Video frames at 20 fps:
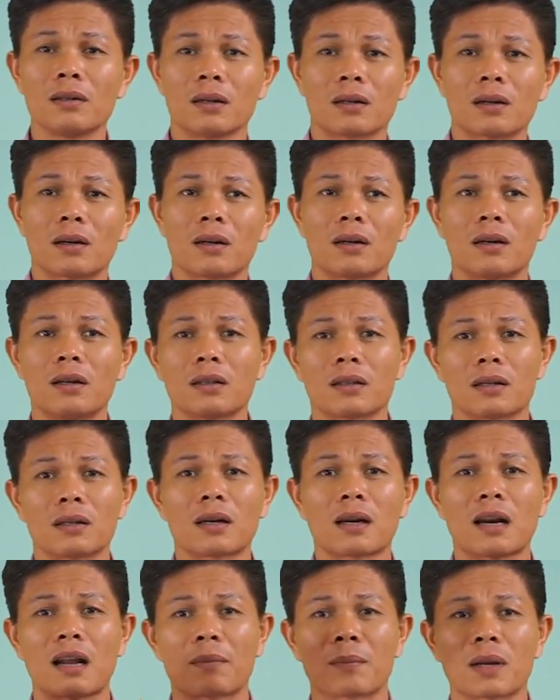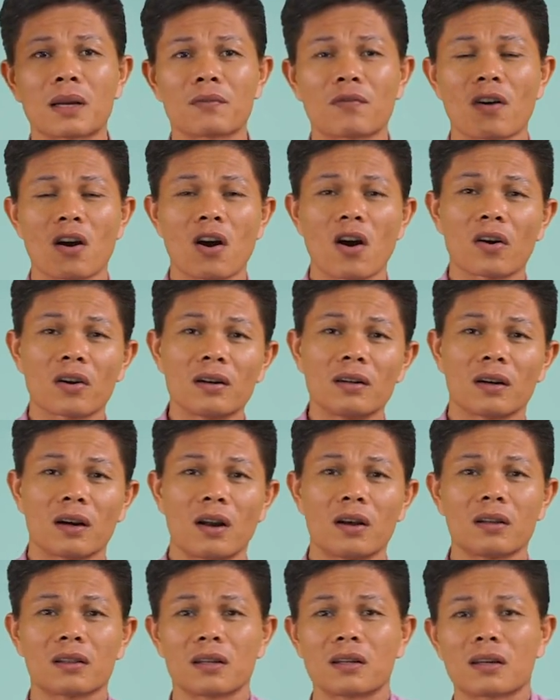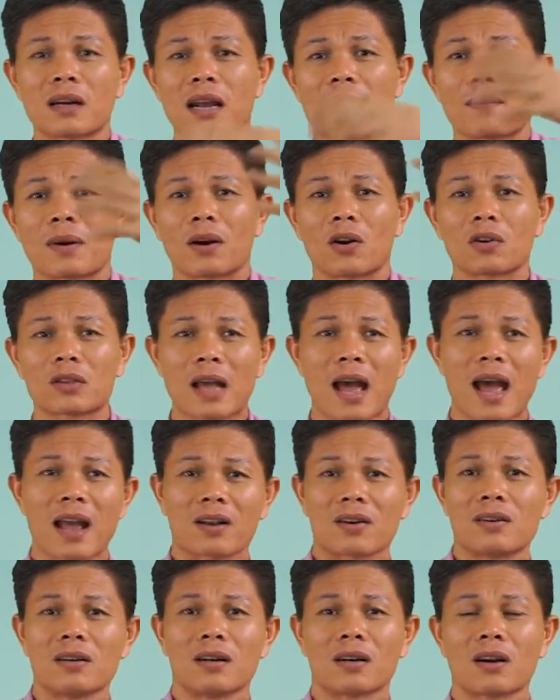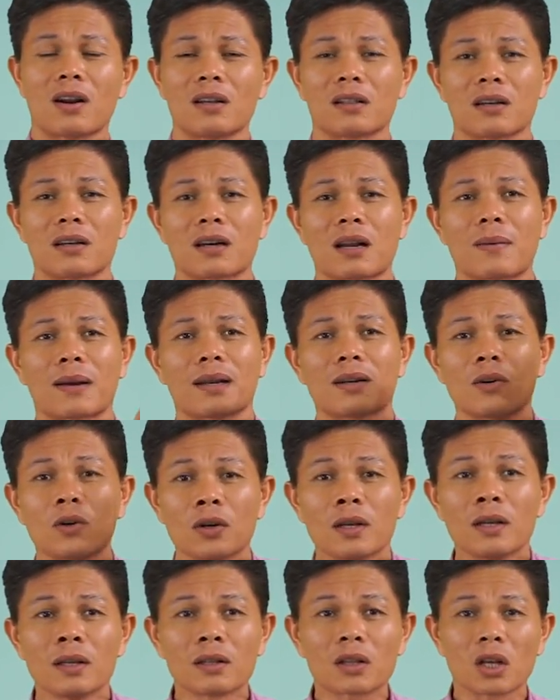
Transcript: người có ý tưởng ra làm cái vòi có người nói ý tưởng ra bằng lỗ tai có người nói ý tưởng ra bằng cái đuôi